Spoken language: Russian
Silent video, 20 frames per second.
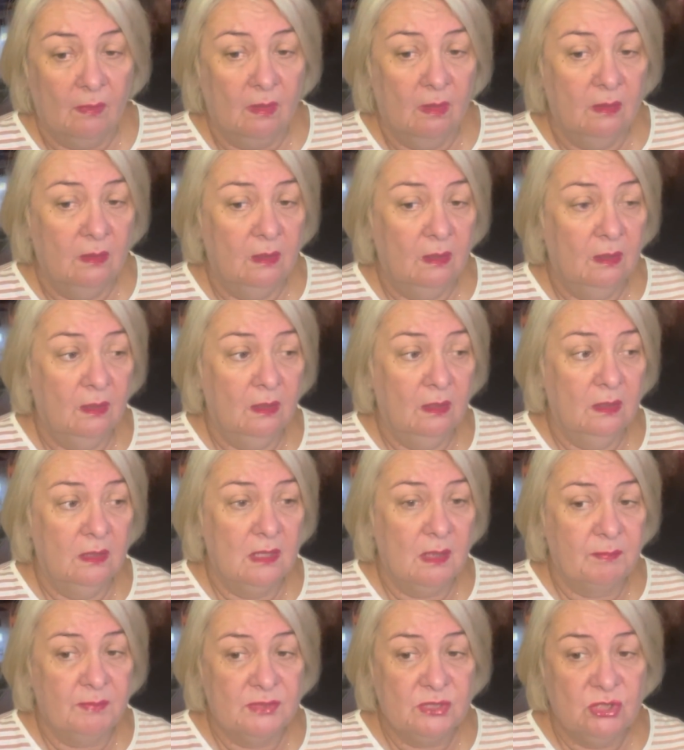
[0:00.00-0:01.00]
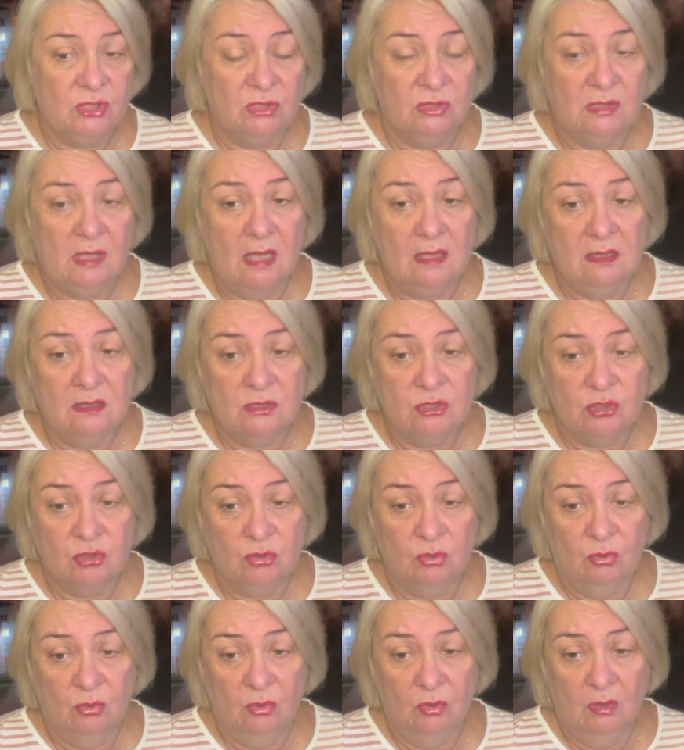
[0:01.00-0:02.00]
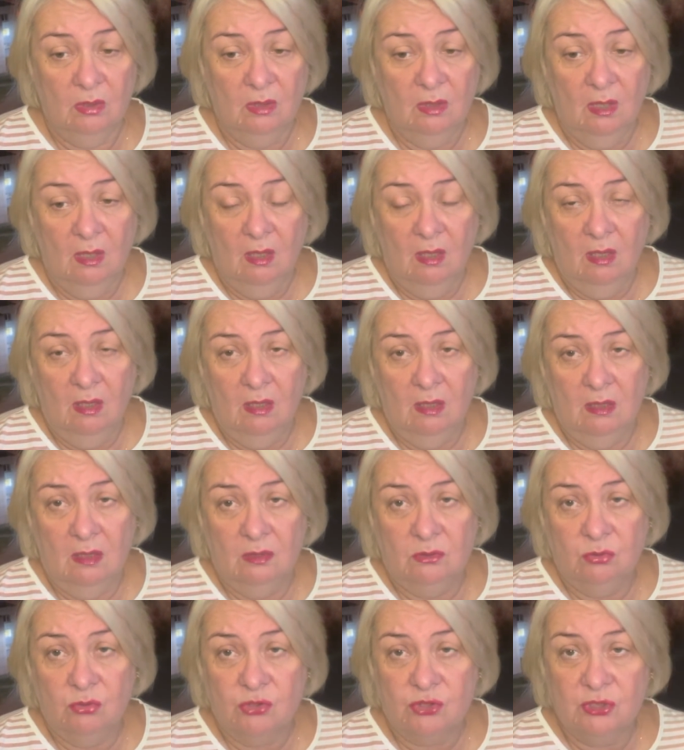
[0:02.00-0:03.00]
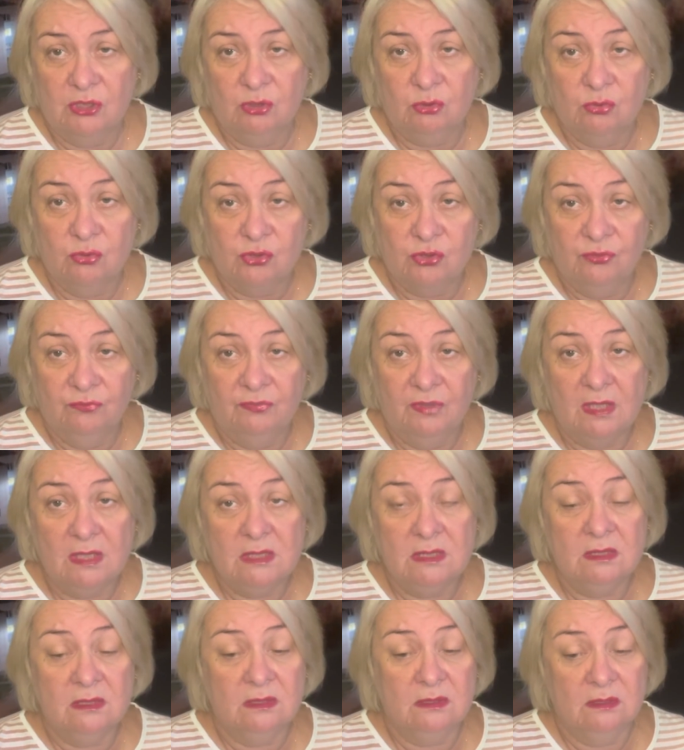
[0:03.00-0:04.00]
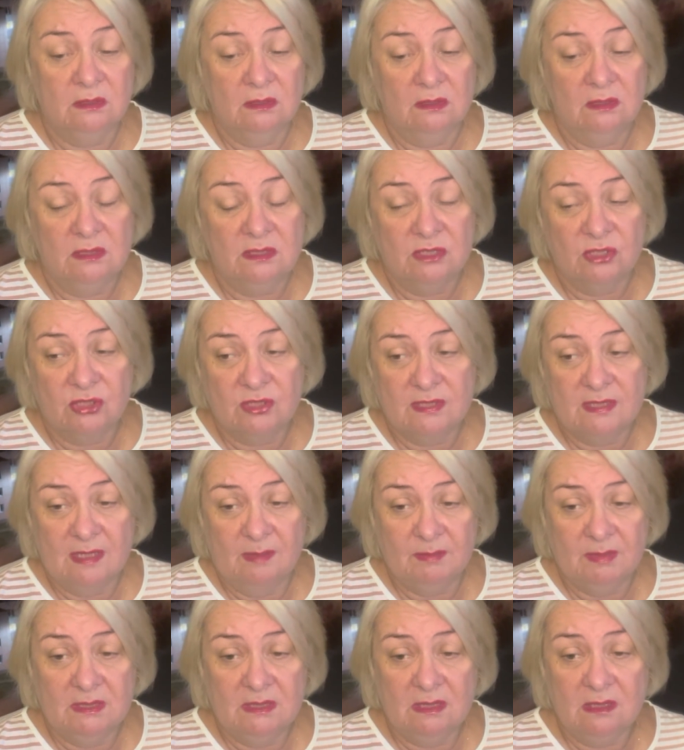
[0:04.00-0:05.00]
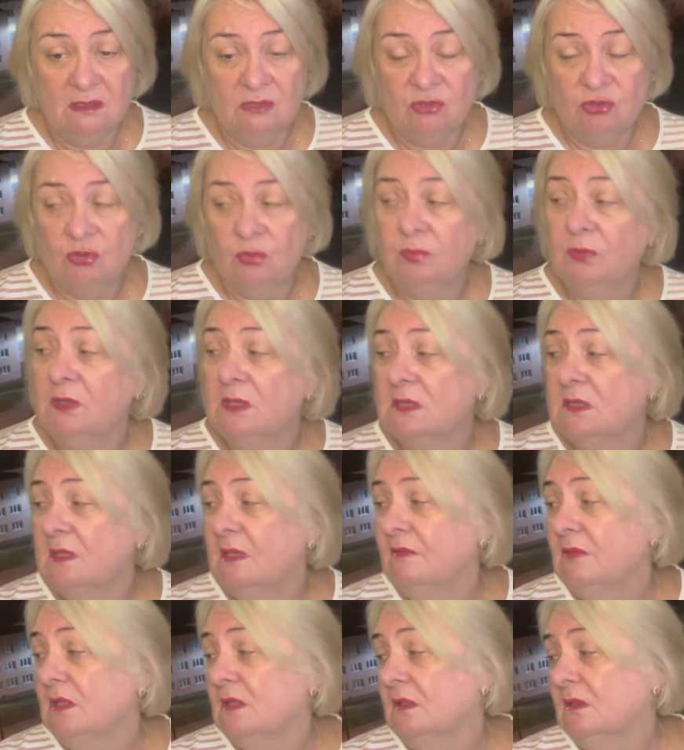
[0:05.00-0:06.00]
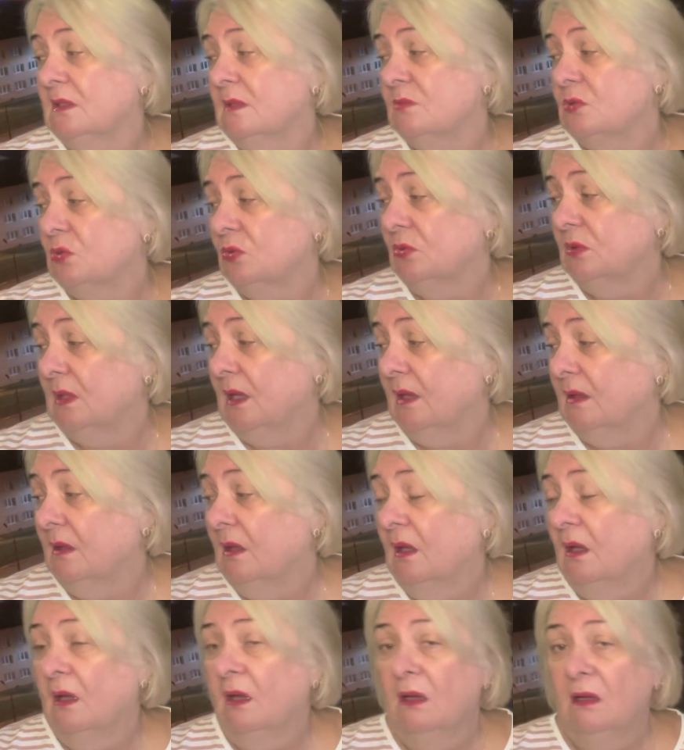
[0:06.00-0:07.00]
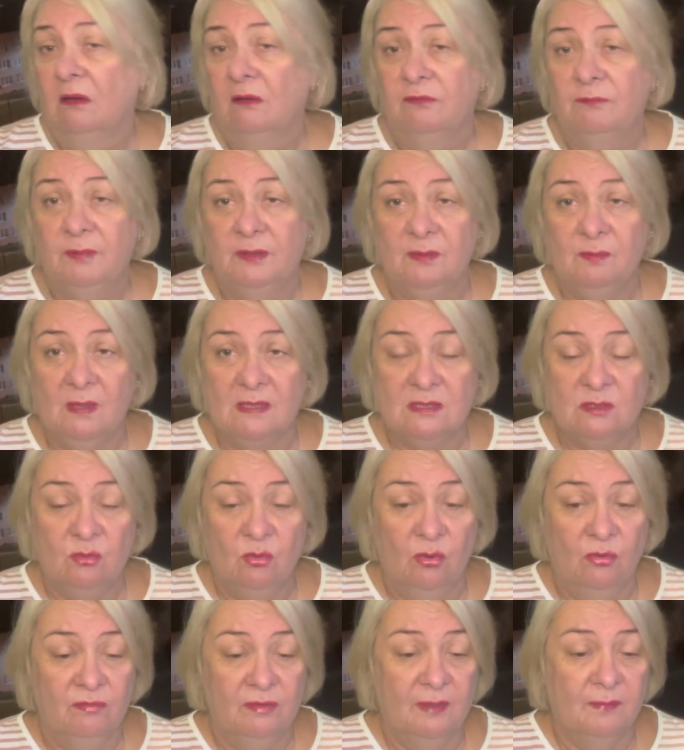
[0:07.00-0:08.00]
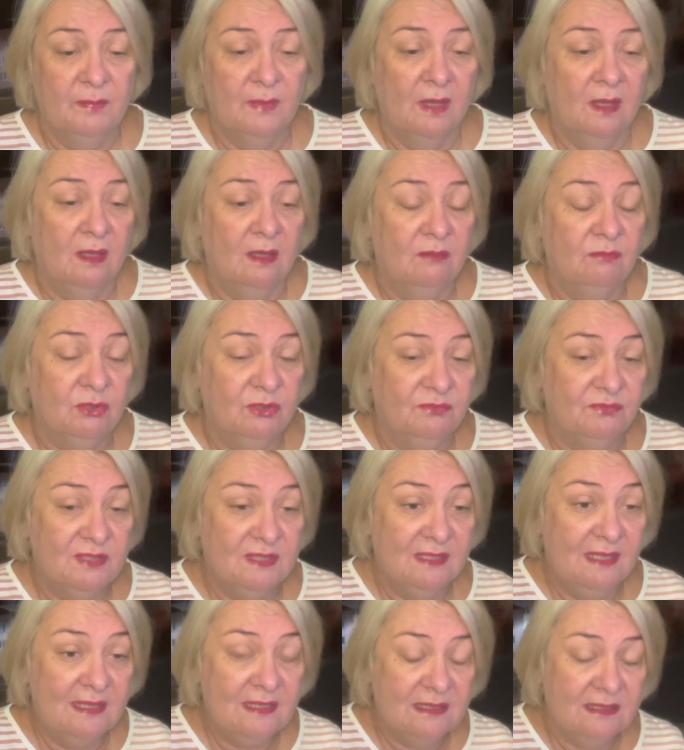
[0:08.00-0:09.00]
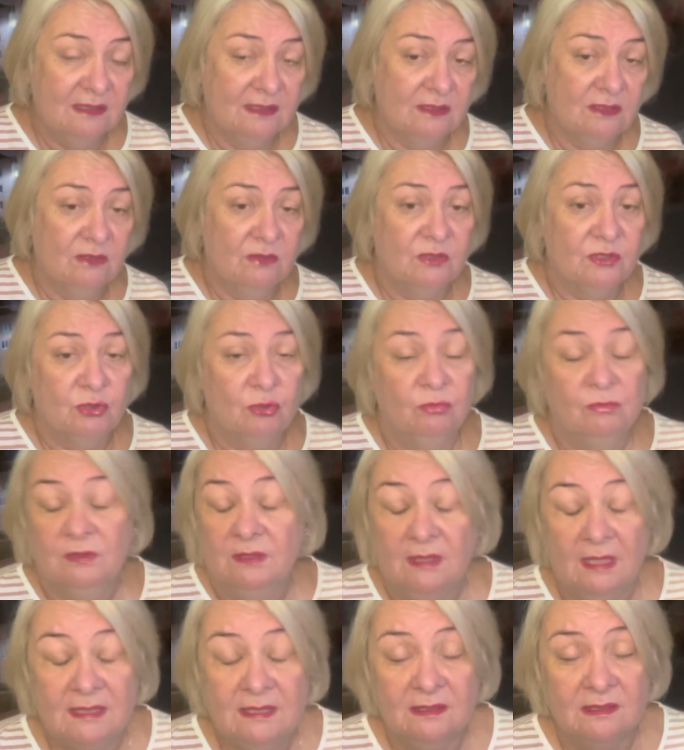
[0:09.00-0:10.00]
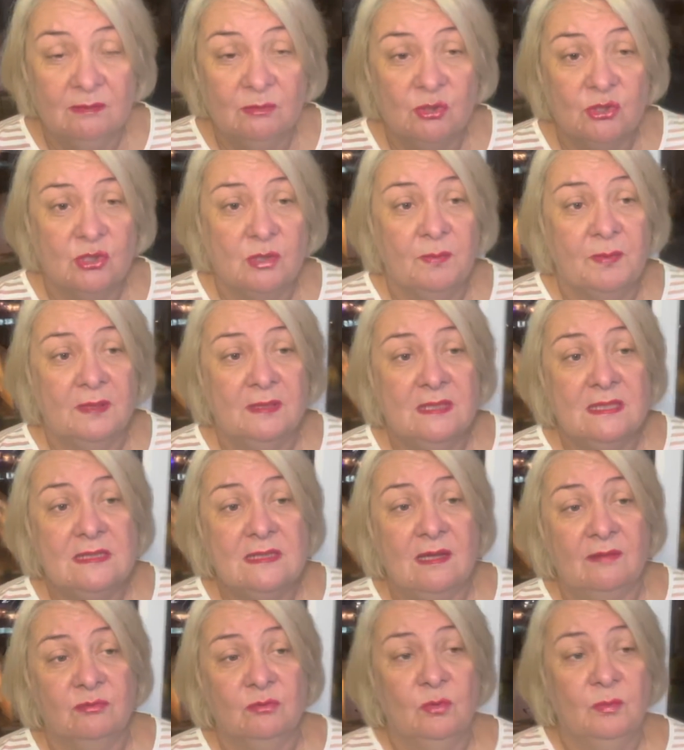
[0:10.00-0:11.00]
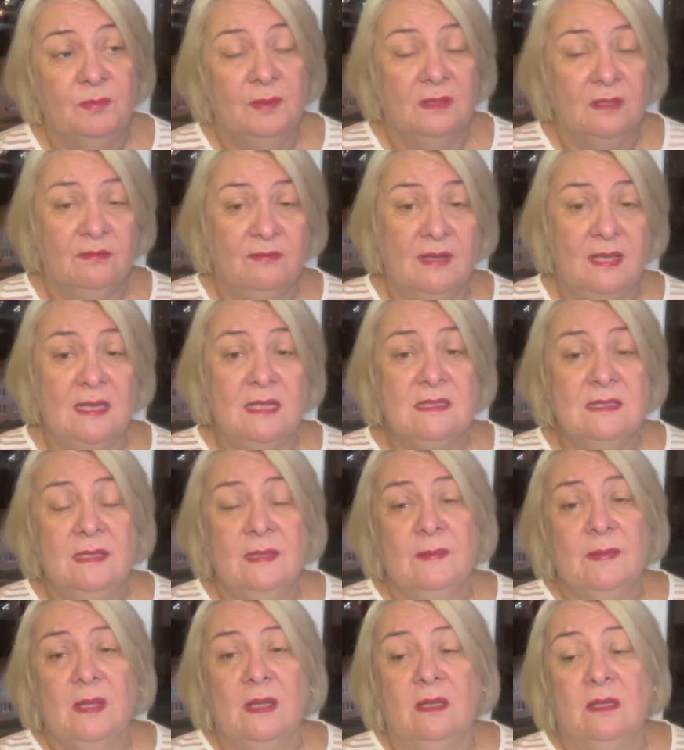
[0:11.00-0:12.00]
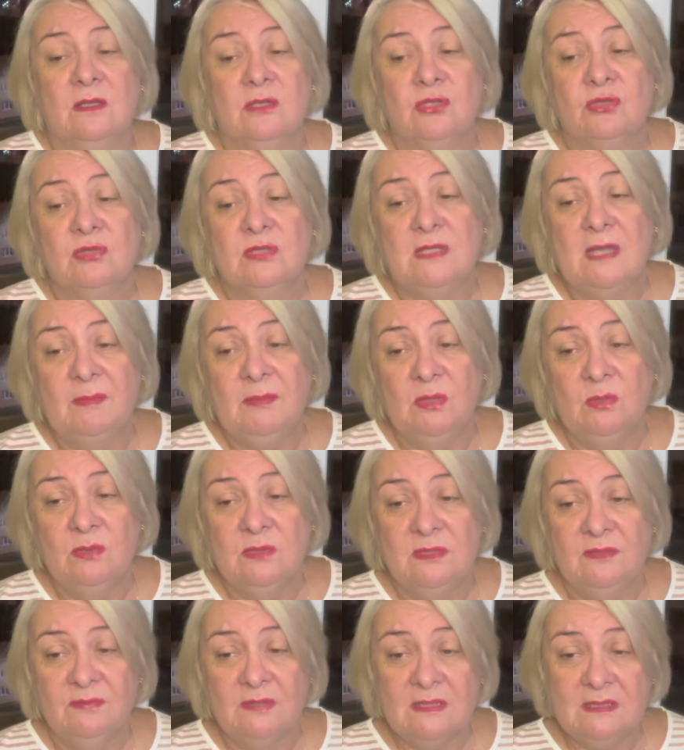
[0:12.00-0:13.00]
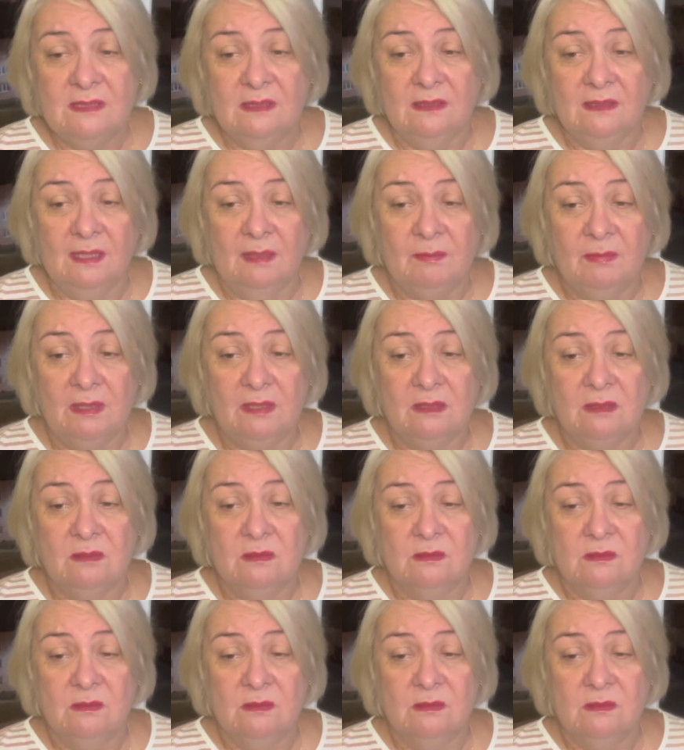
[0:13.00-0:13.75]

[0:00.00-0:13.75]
И я посчитала, что Э, Тош на и выйдет, э, те же самые деньги, чтобы доставить к нам сюда э, в Подмосковье. И вот вы знаете, что хотела немножко про доставку поговорить, что самое удивительное, мы